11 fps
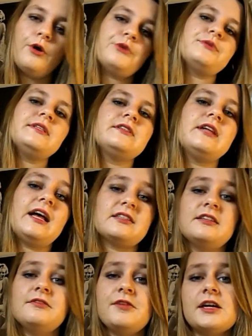Ensuite,
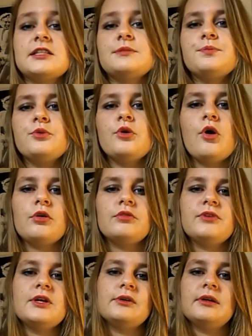l'argile verte peut
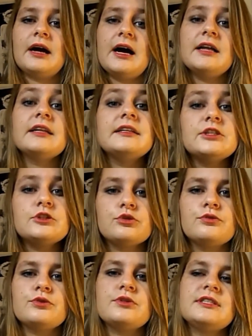enlever le gras des
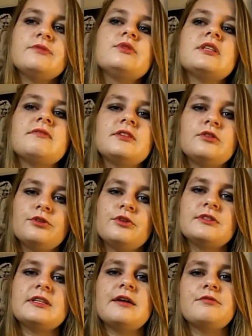cheveux. Si vous avez
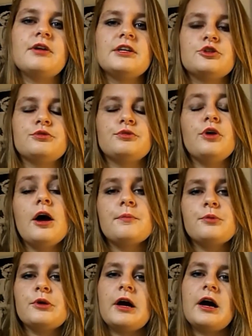tendance à avoir les cheveux un
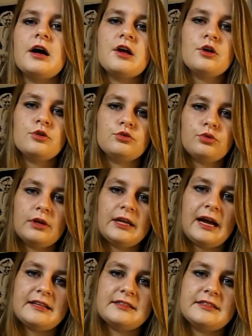peu gras sur
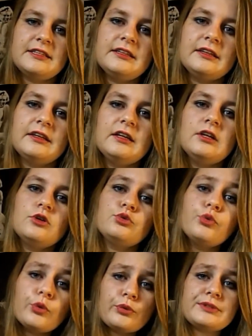les racines,
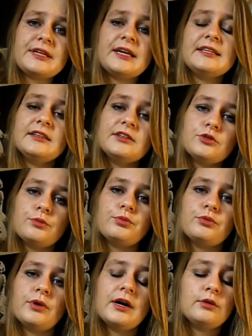je vous conseille des
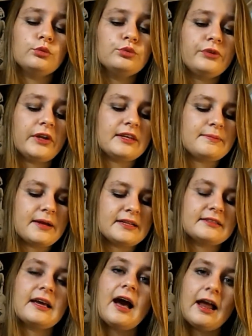shampoings ou faire des
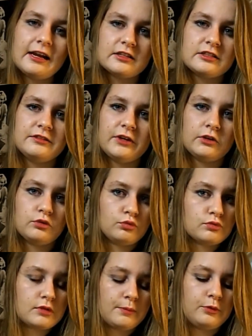masques à l'argile verte
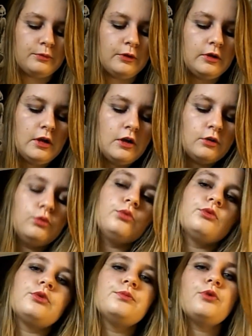tout simplement.
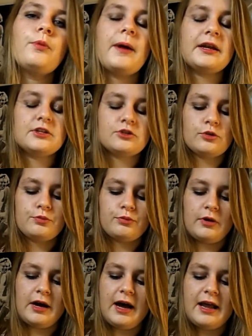Donc pour parler
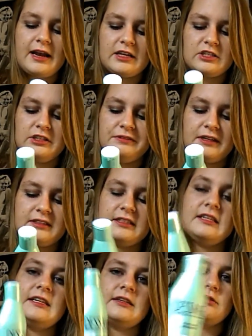shampoing à l'argile verte,
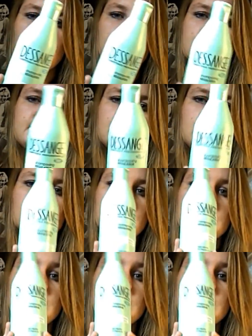il y a celui-ci de,